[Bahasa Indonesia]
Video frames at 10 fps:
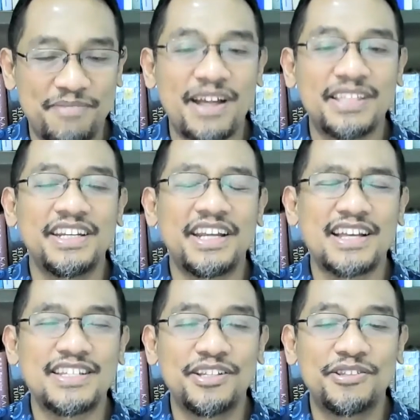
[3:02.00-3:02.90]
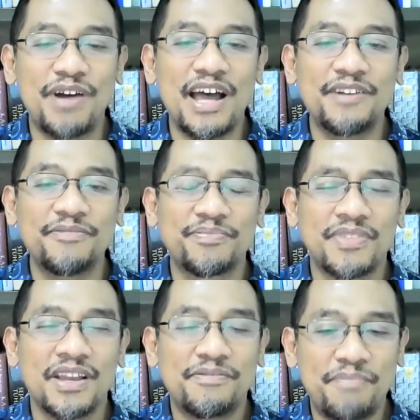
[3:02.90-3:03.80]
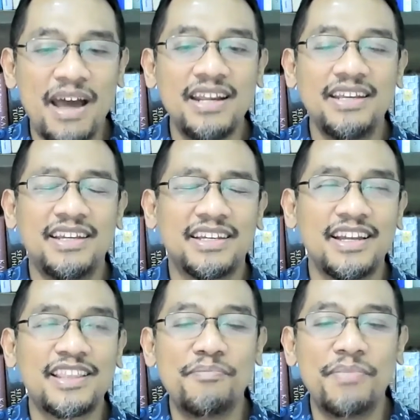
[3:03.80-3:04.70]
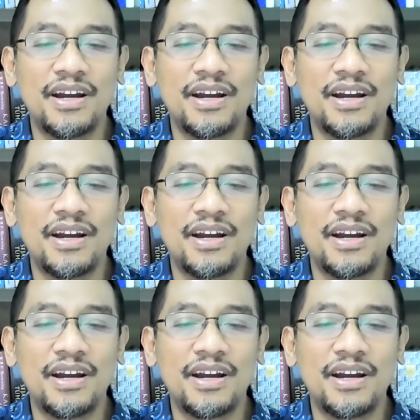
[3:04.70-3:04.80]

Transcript: Jemaat yang dikasih Tuhan, mari kita